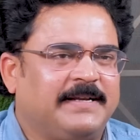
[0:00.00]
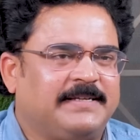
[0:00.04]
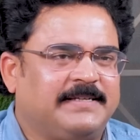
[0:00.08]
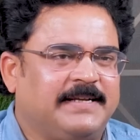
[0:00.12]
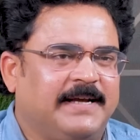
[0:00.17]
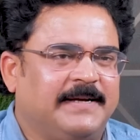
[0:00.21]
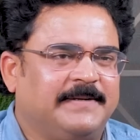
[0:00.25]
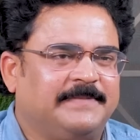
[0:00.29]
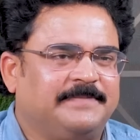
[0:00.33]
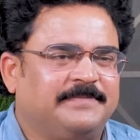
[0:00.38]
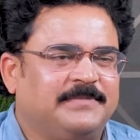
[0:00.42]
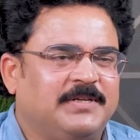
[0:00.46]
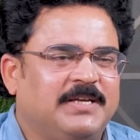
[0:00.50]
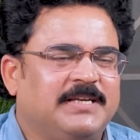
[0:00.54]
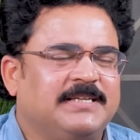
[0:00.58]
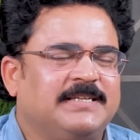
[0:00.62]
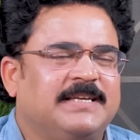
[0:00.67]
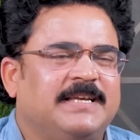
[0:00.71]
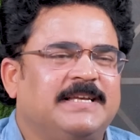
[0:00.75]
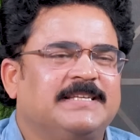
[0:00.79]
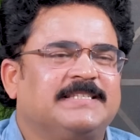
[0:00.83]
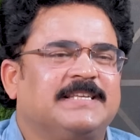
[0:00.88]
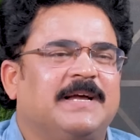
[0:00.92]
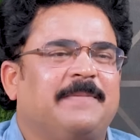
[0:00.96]
పరీక్ష
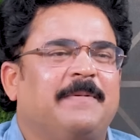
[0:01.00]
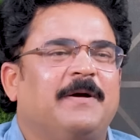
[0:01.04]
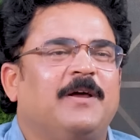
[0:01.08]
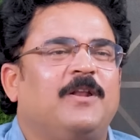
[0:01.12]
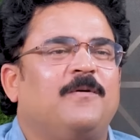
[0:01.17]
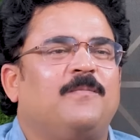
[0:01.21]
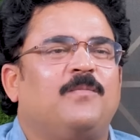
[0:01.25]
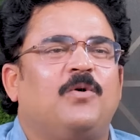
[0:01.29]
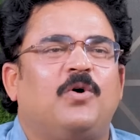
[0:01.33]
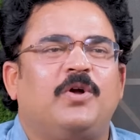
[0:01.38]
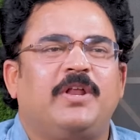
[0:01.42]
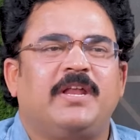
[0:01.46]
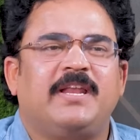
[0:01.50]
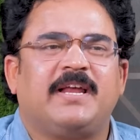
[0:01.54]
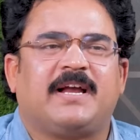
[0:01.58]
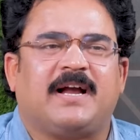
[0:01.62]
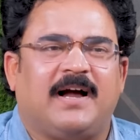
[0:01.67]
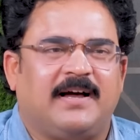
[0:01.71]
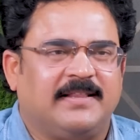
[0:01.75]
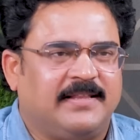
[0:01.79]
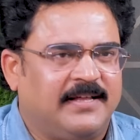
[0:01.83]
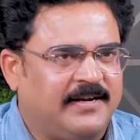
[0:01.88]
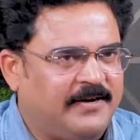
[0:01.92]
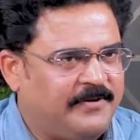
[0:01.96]
ఈ సమయంలో మోడీని
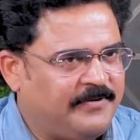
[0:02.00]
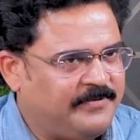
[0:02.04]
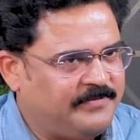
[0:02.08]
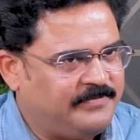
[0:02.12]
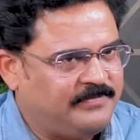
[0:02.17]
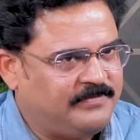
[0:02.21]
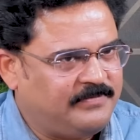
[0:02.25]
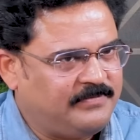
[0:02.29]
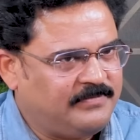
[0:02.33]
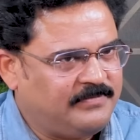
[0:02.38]
కాదనడు